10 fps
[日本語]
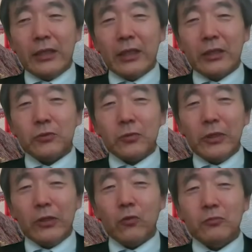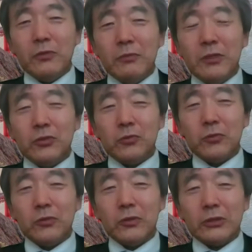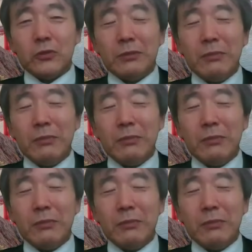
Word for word: いや、だからちょっとね、国民民主党っていうか、